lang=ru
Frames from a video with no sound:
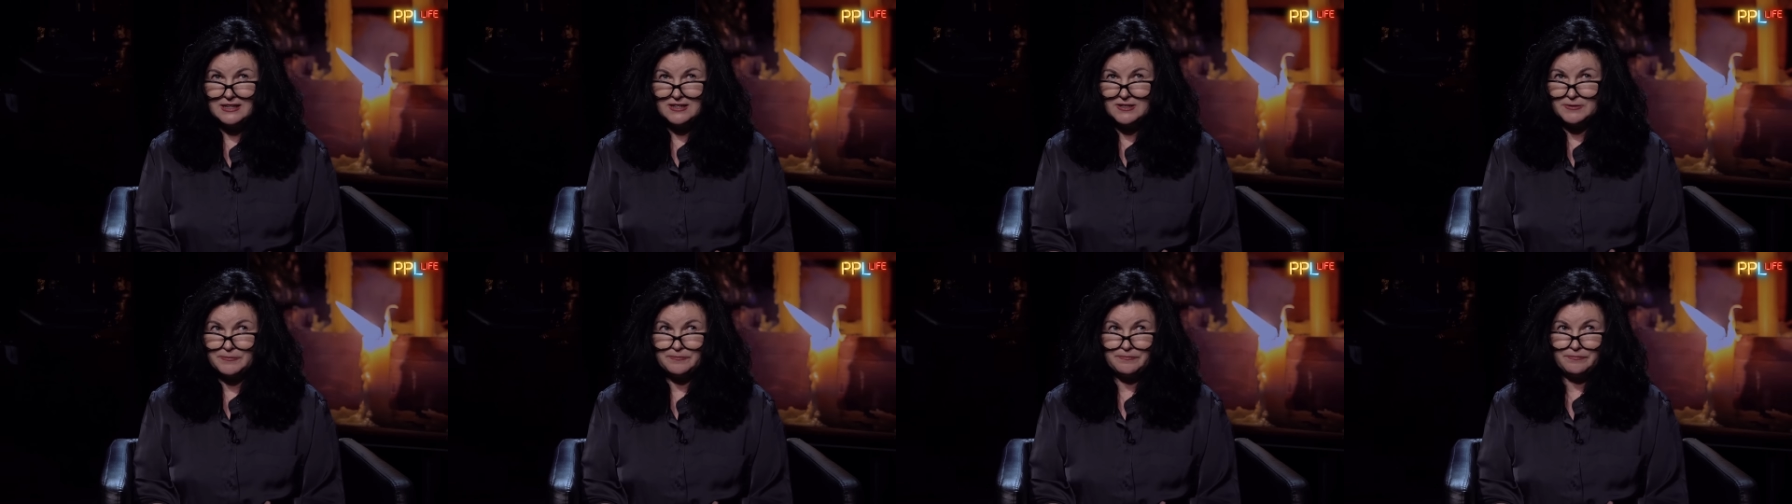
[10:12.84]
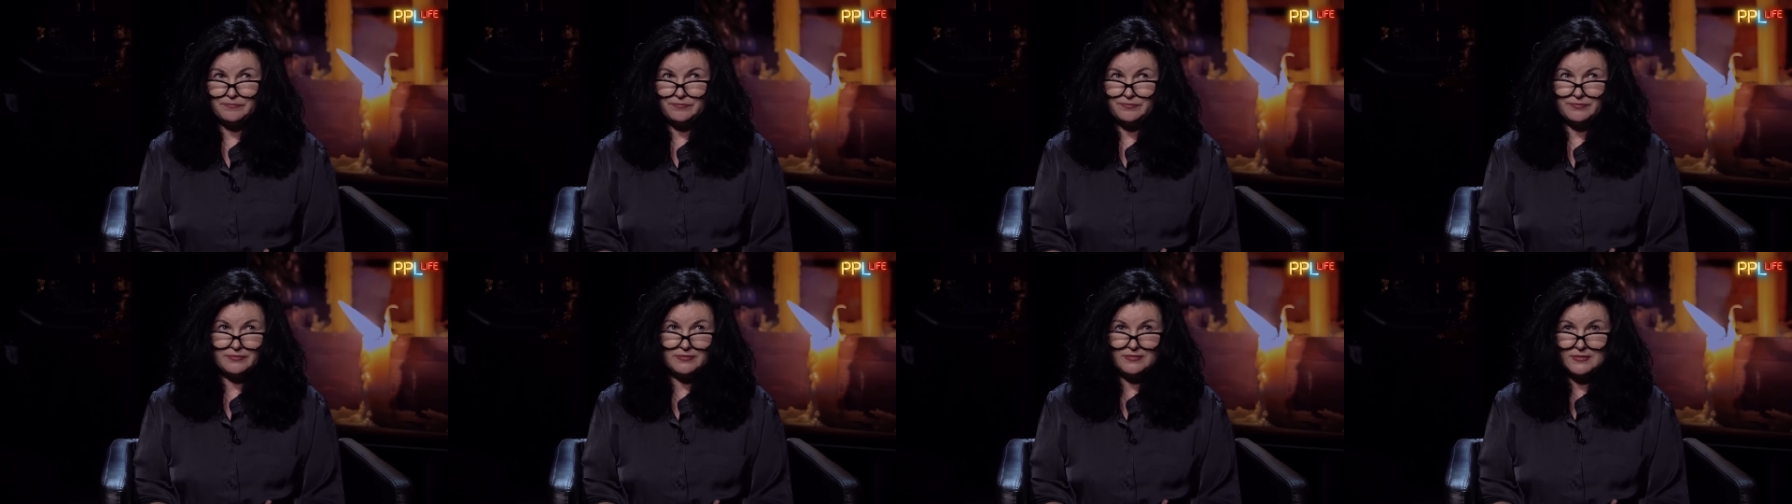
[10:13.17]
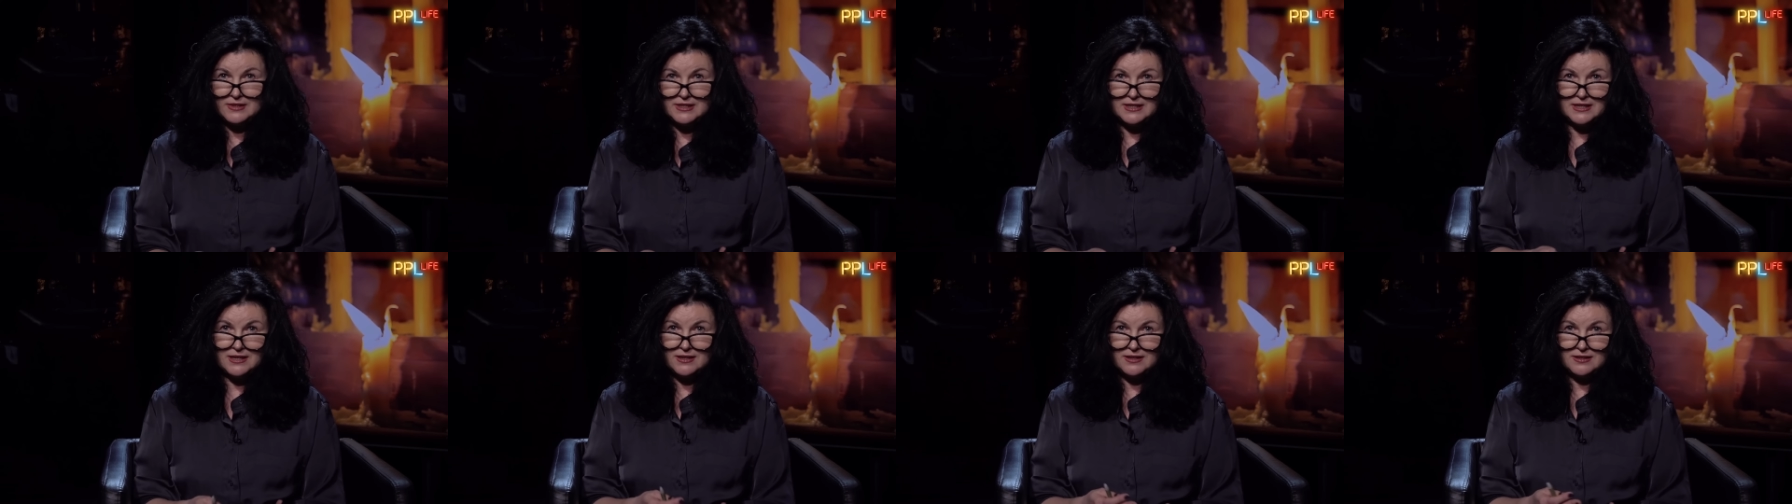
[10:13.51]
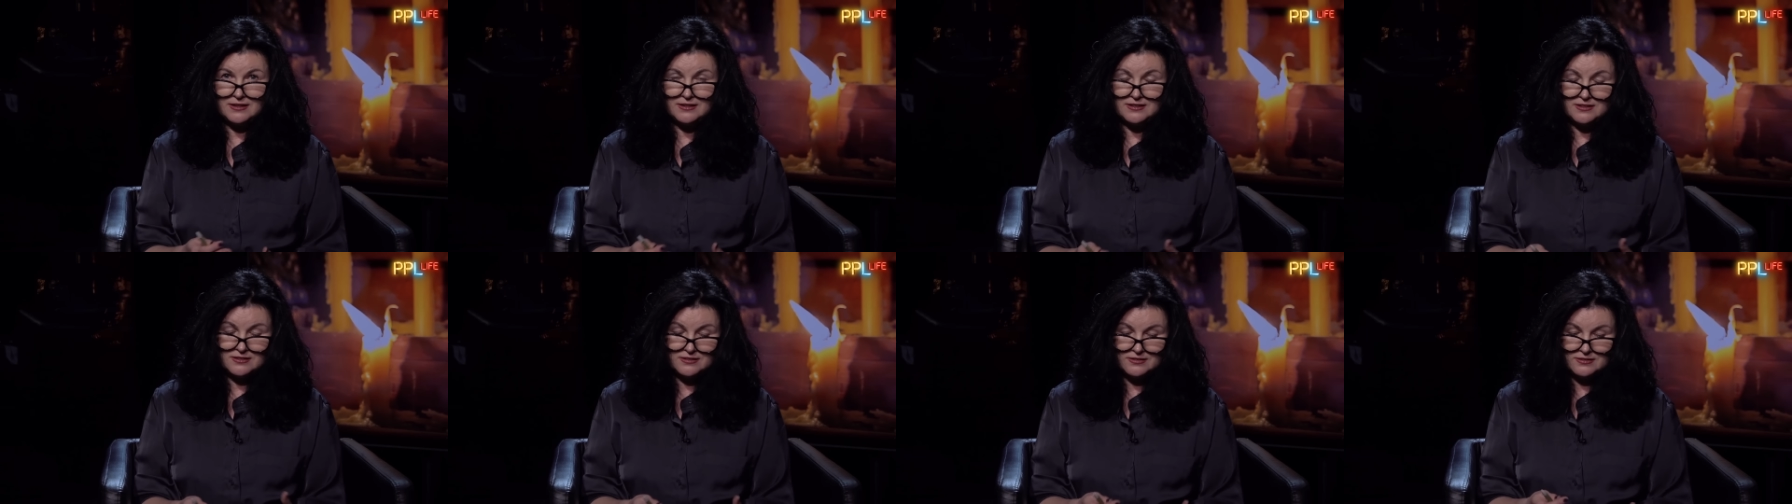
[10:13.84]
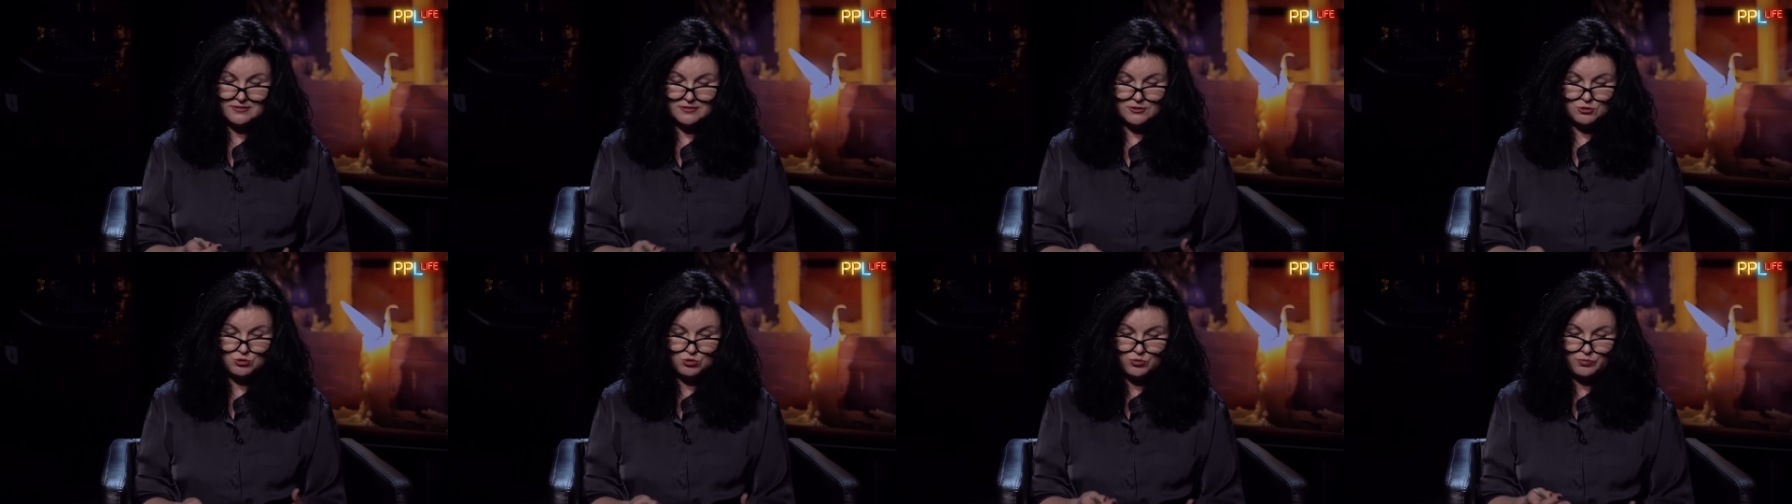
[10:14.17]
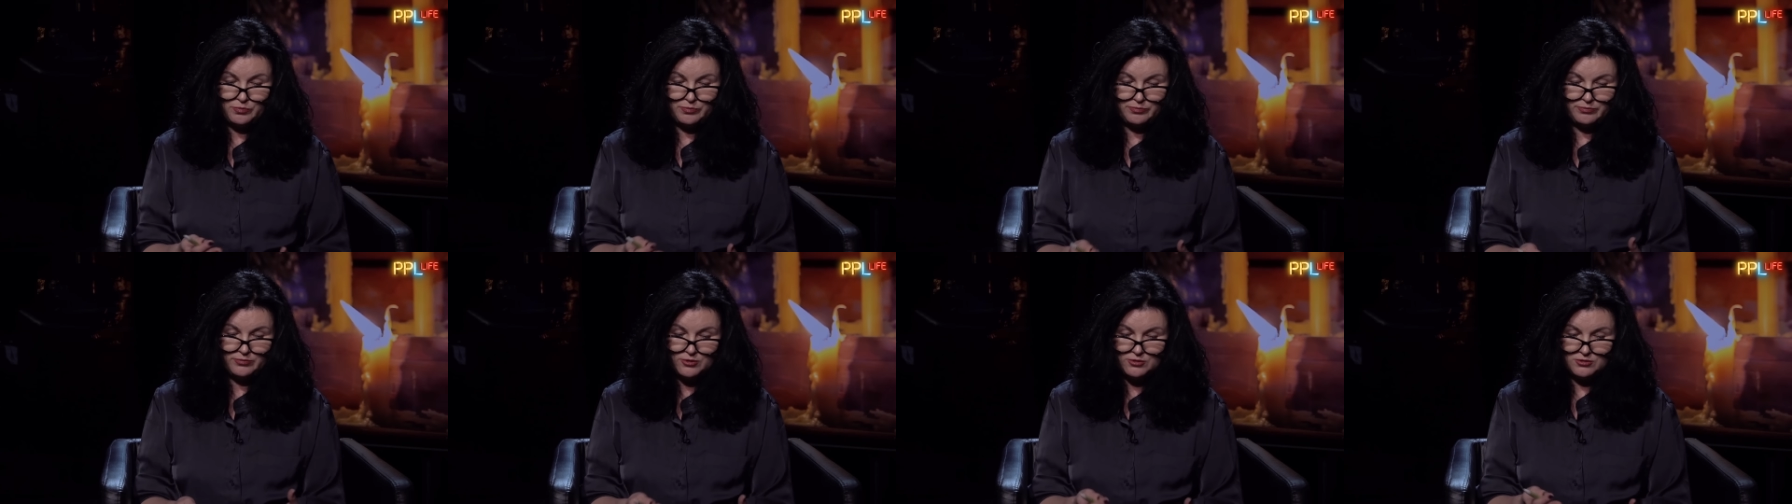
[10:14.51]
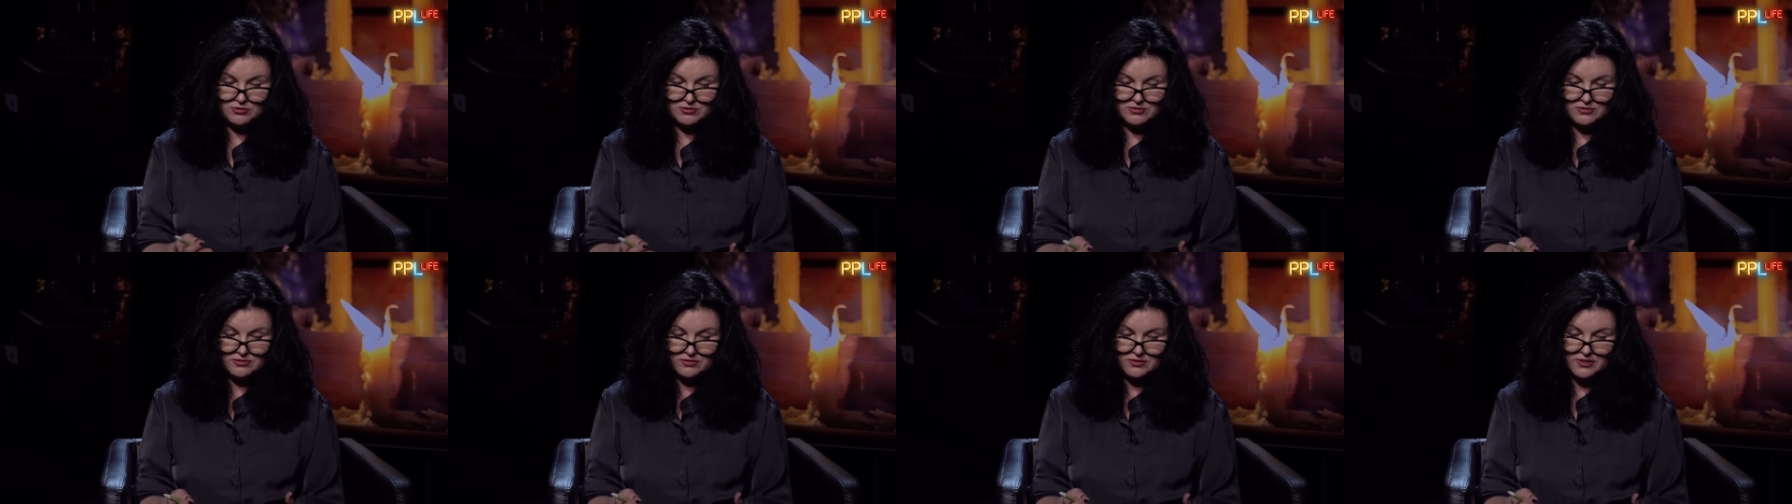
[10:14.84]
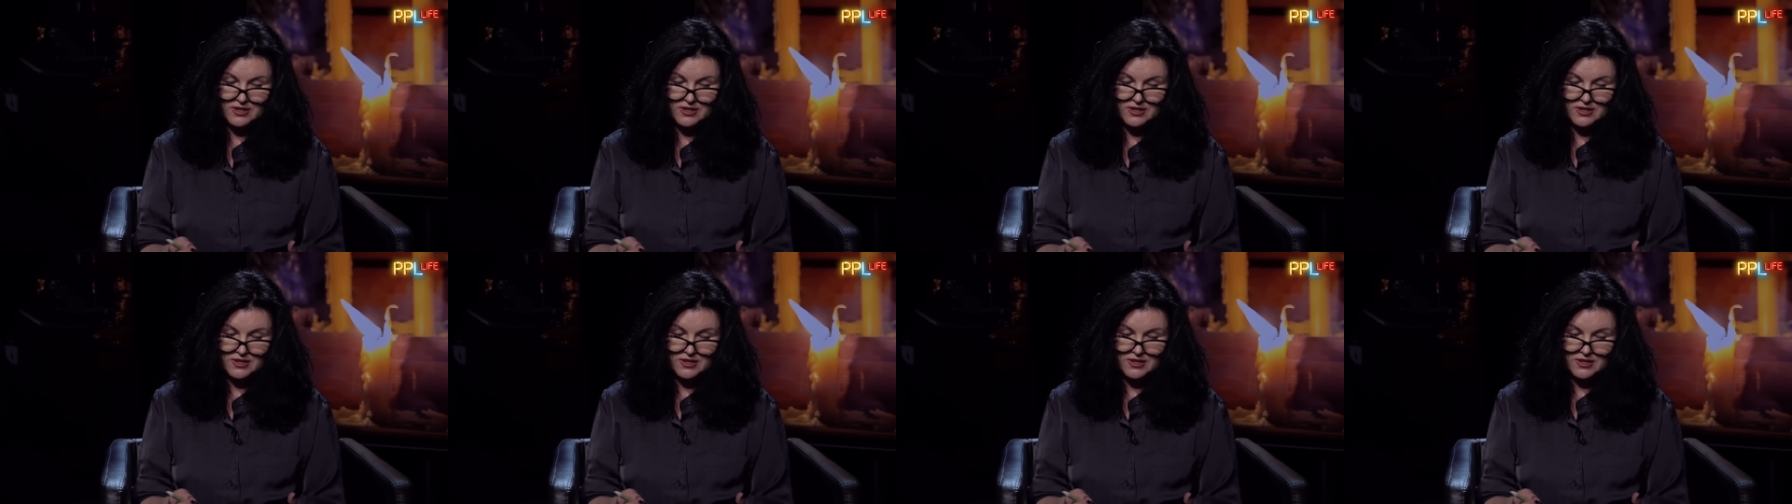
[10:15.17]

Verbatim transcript: не, э,